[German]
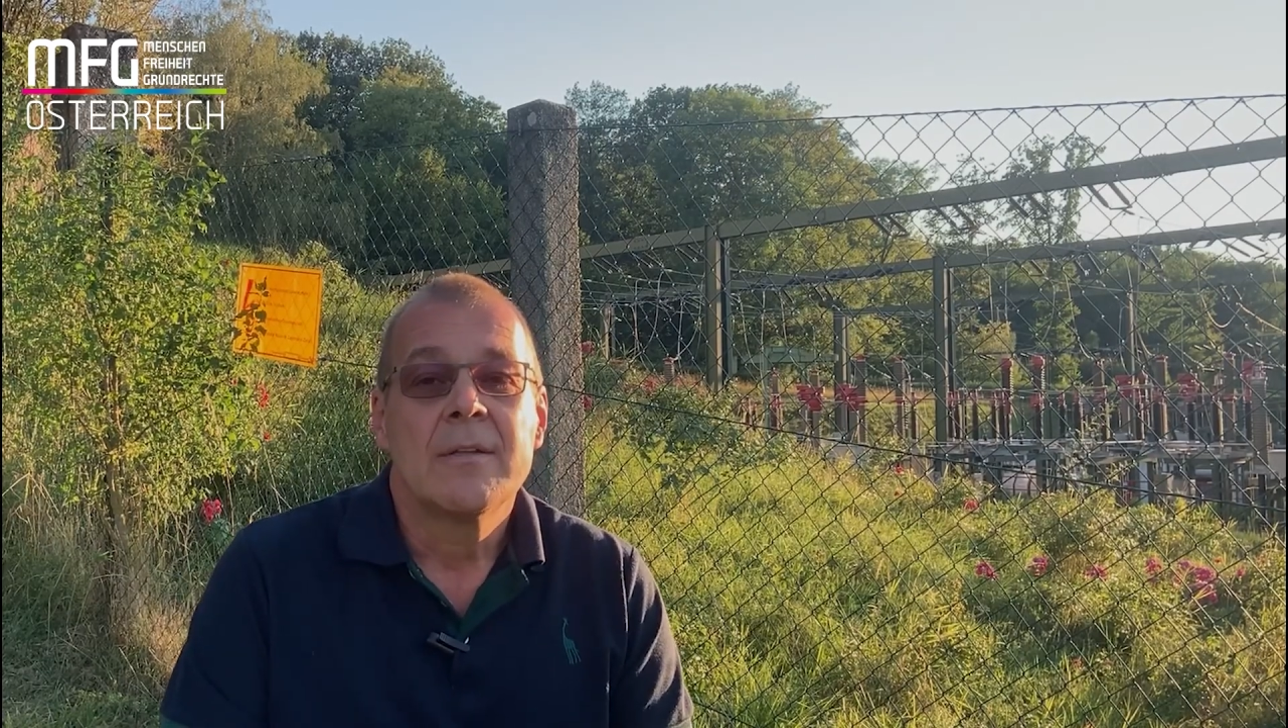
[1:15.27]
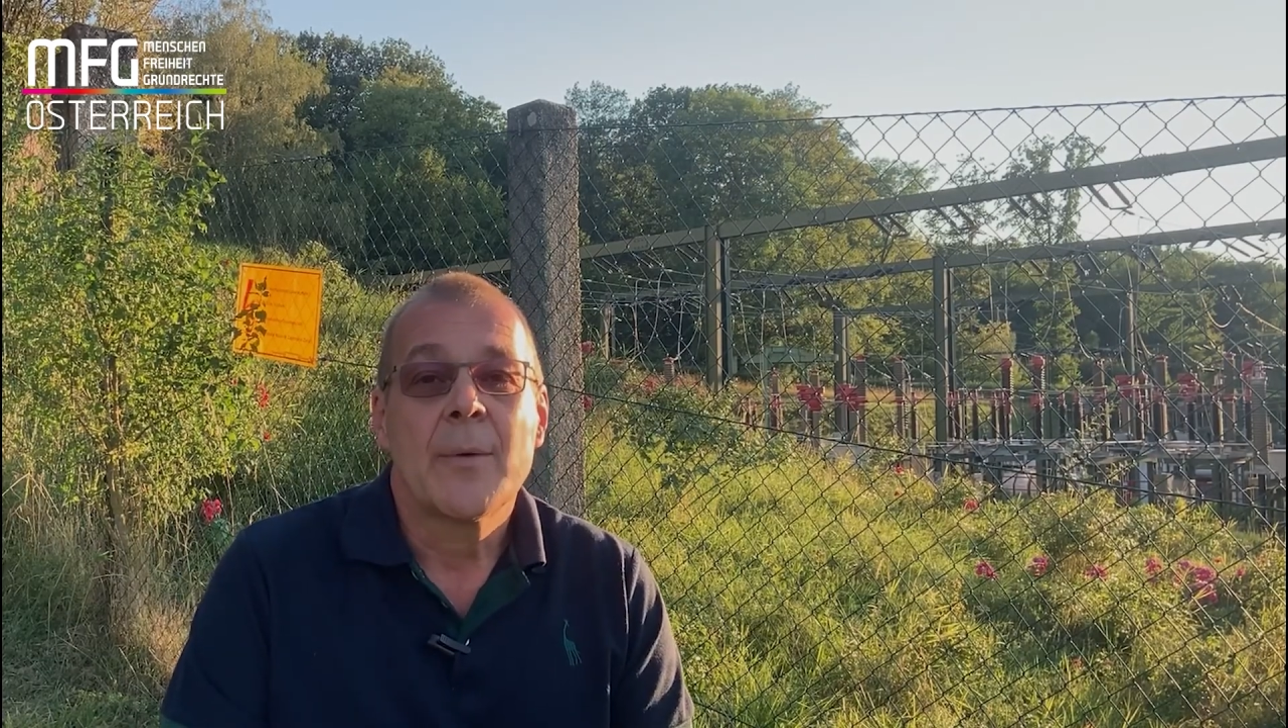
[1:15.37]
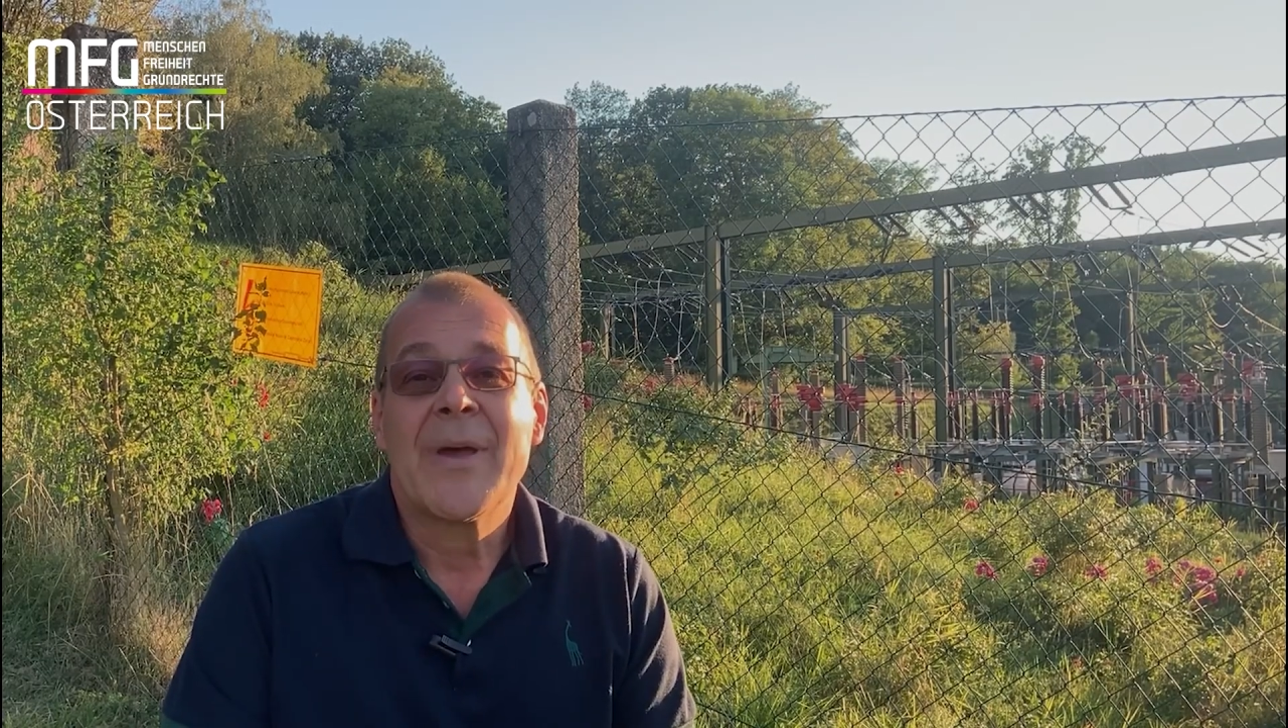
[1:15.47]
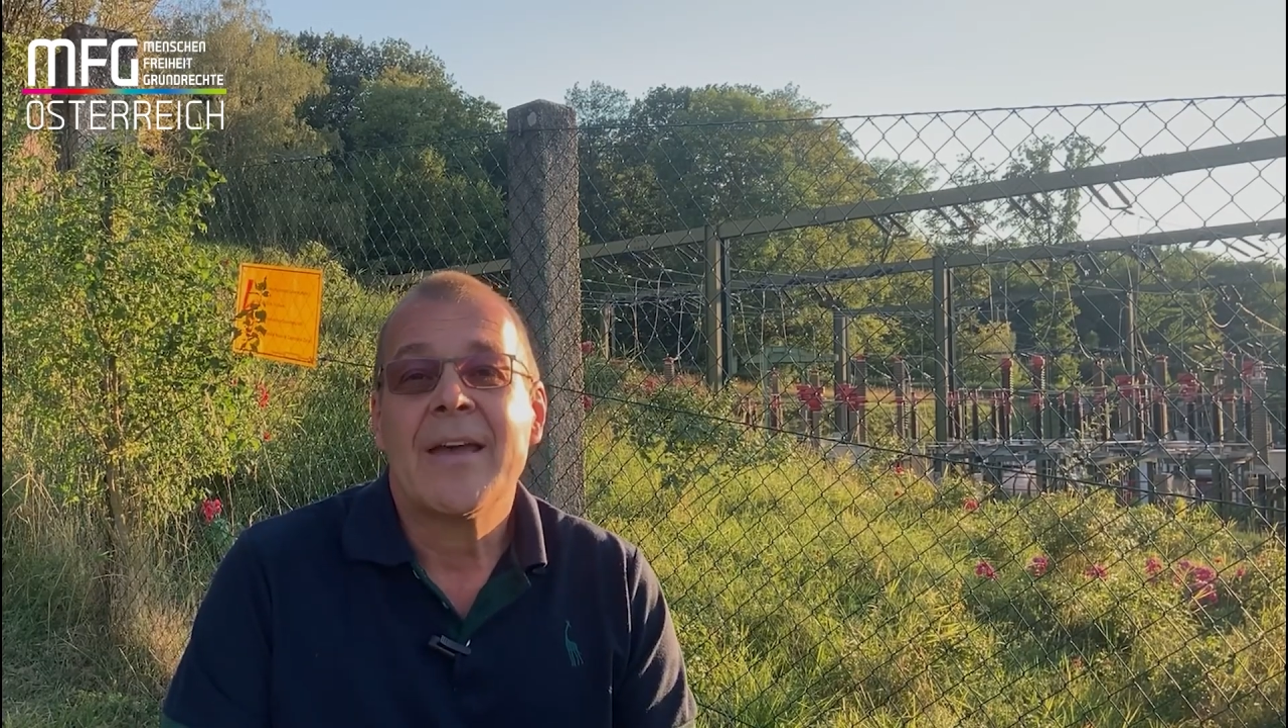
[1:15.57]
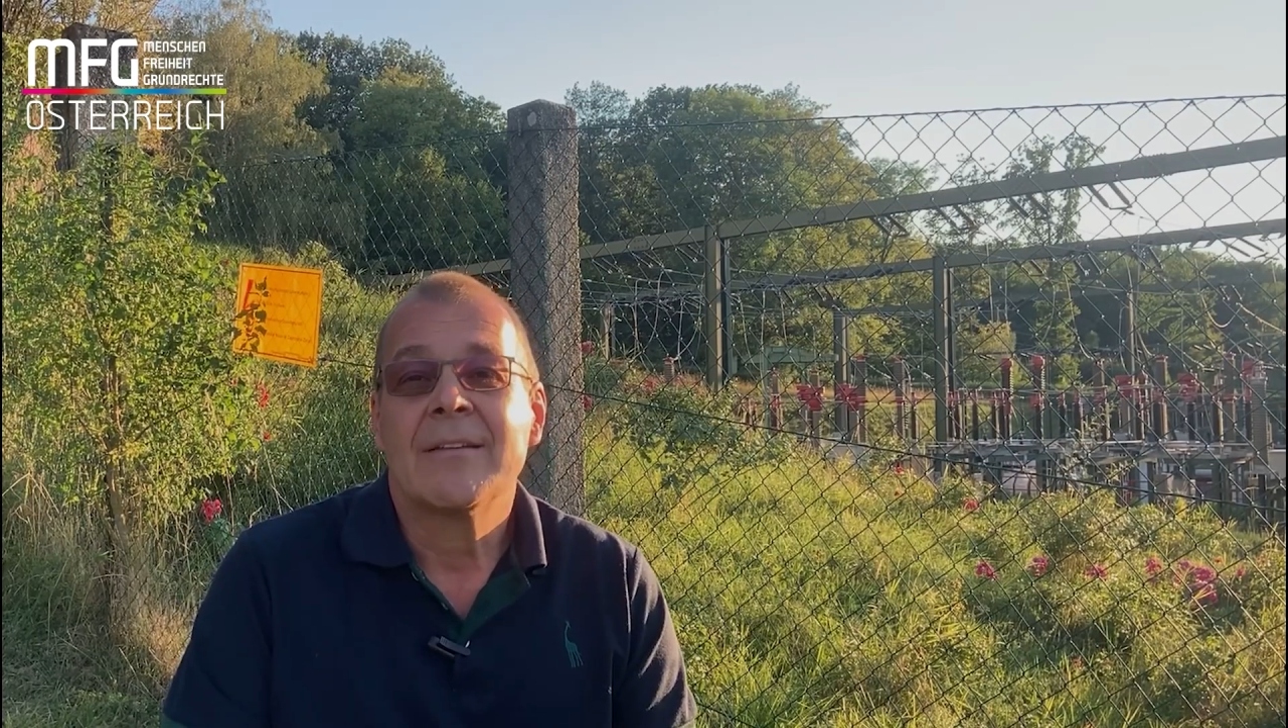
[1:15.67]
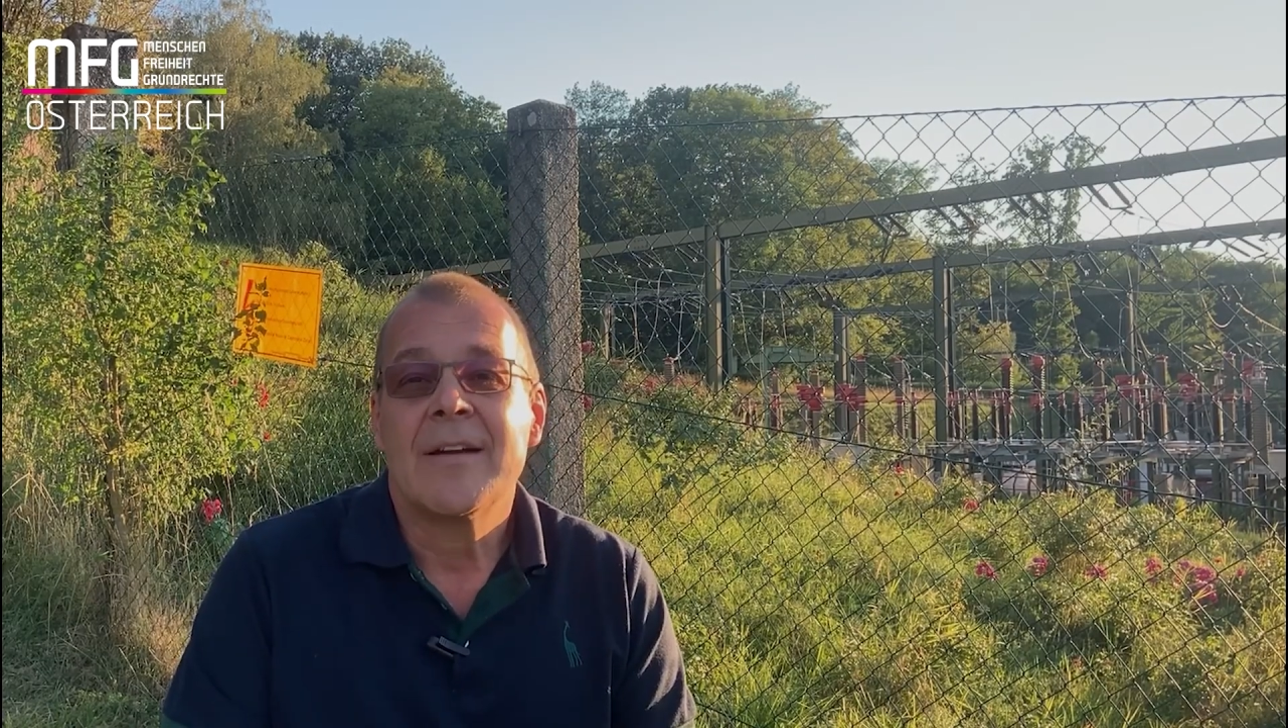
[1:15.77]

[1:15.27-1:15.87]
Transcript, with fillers: Dabei hat